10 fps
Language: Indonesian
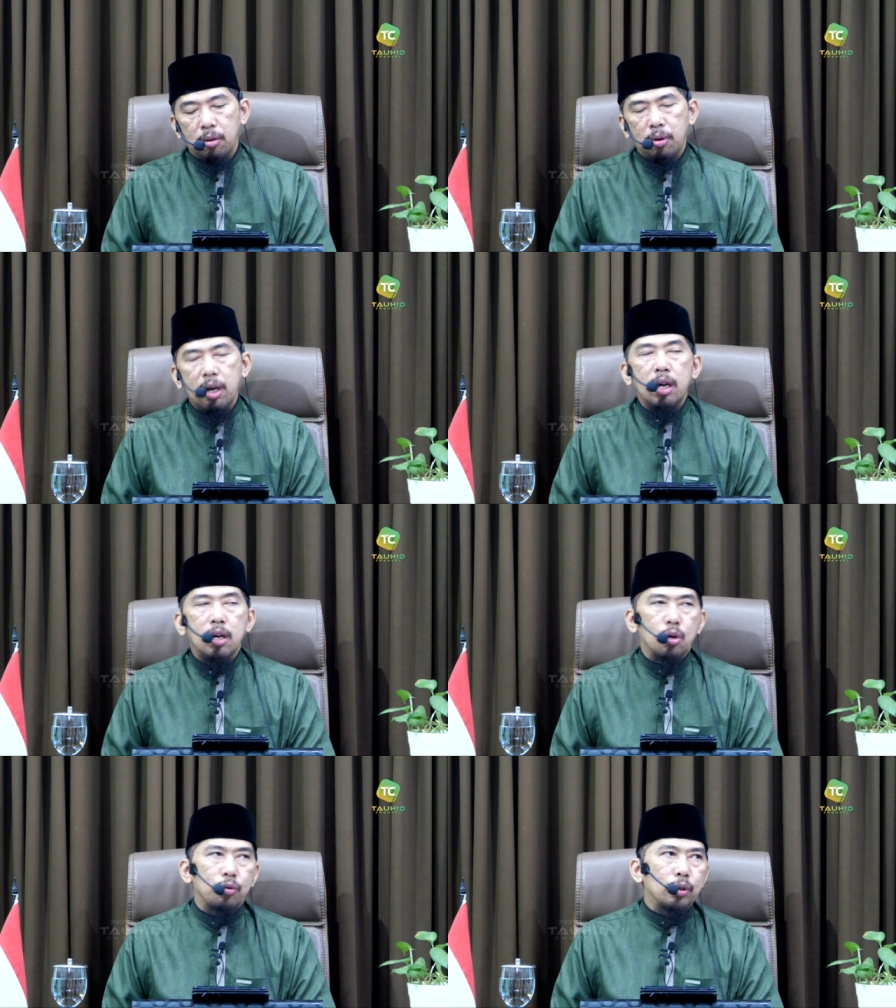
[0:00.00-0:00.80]
wah
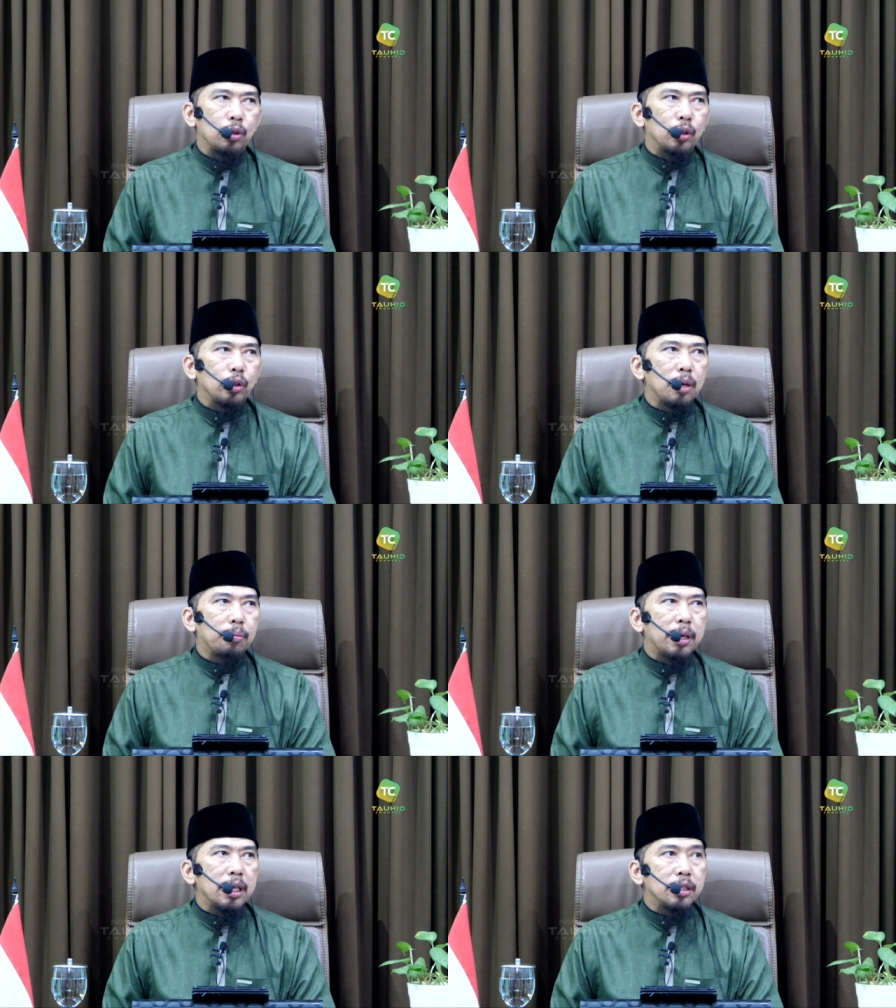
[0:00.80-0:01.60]
Rafidah itu
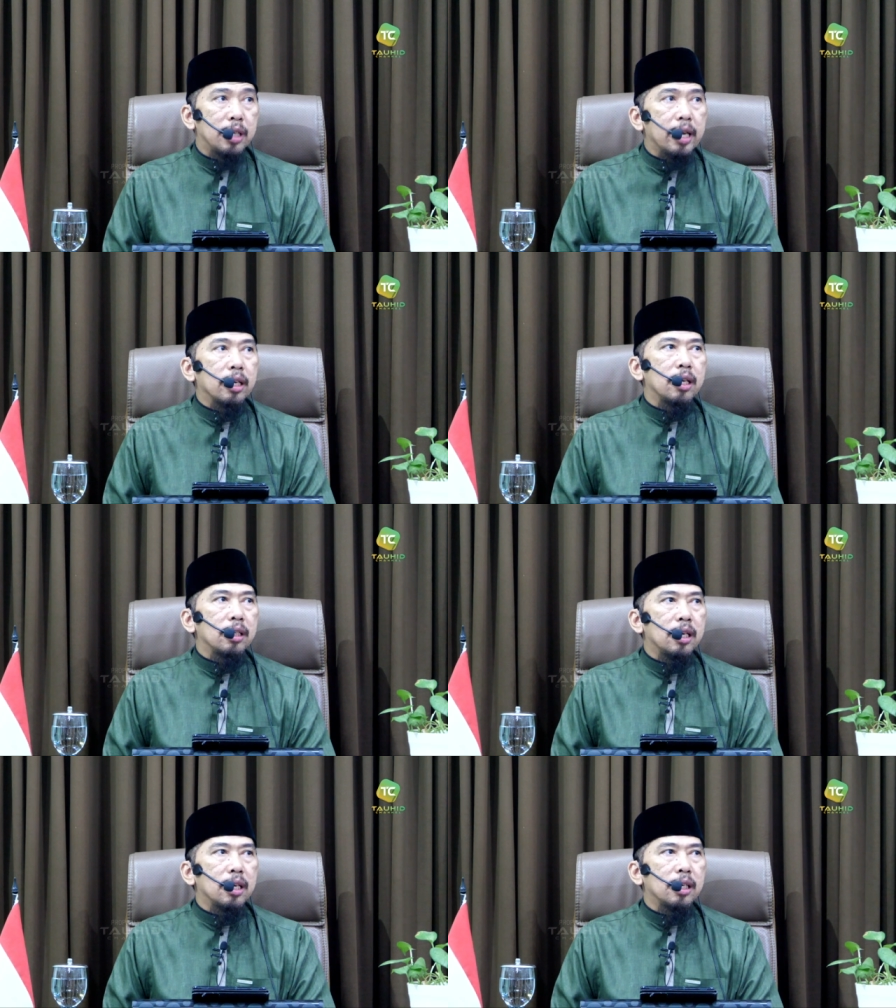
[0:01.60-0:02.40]
yang paling jelek di
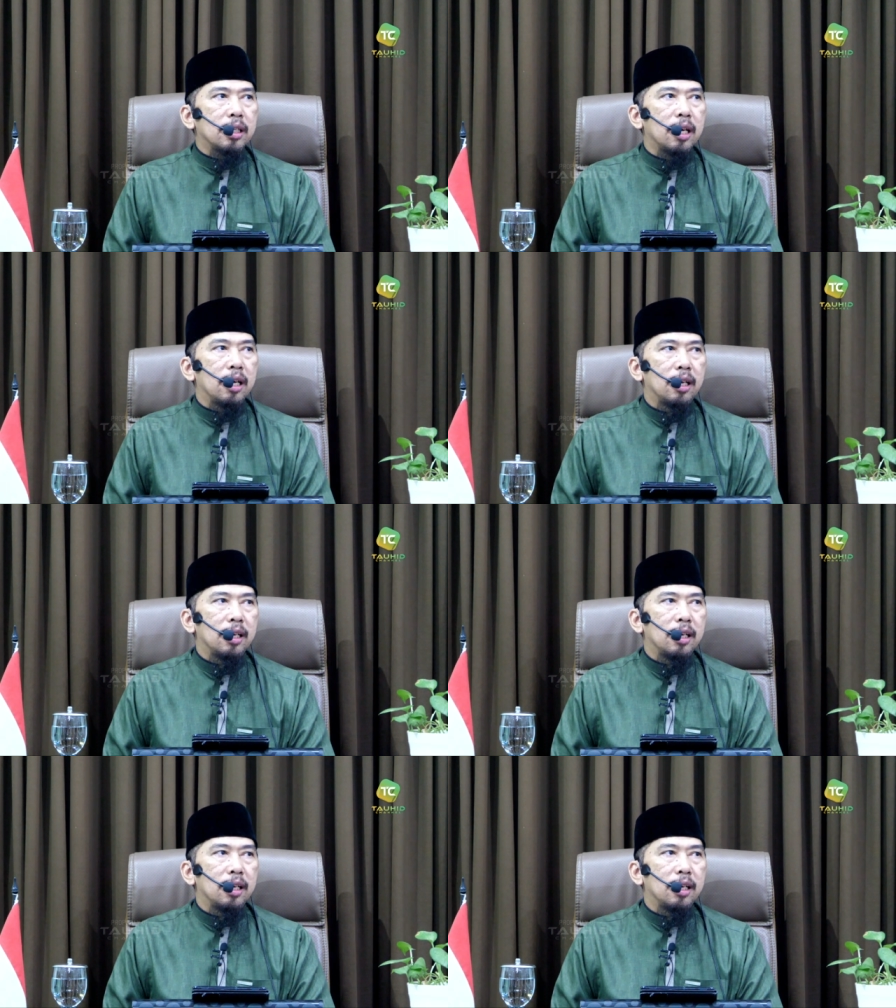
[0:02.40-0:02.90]
antara kita.